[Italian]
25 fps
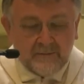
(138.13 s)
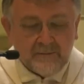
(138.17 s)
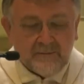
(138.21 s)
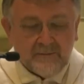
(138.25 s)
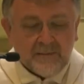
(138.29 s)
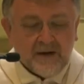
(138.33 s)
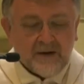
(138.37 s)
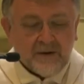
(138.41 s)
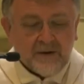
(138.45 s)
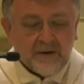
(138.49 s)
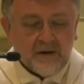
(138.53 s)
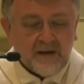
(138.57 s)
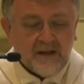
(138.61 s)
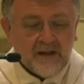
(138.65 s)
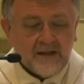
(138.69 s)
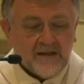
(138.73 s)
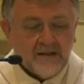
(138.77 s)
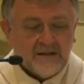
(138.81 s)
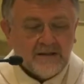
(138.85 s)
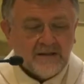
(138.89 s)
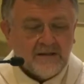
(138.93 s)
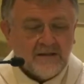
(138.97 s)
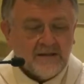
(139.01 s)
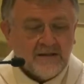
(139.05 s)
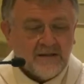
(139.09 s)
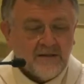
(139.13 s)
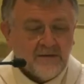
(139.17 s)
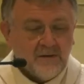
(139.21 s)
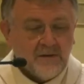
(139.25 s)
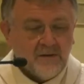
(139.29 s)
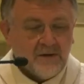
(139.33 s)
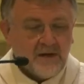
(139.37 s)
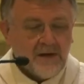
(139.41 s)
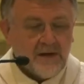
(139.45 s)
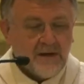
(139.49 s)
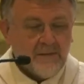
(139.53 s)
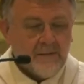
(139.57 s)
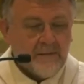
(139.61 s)
Parola del
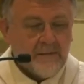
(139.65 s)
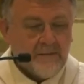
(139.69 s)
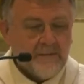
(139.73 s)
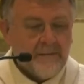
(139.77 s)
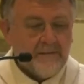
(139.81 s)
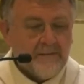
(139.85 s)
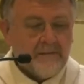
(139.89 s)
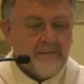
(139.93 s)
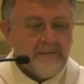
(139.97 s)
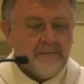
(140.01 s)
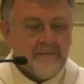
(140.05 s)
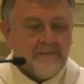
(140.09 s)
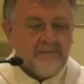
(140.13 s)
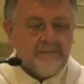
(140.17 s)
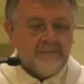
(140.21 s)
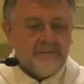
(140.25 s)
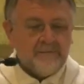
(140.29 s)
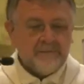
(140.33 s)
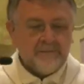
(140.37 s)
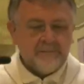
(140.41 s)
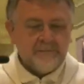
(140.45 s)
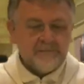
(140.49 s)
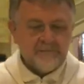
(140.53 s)
Signore. Lode a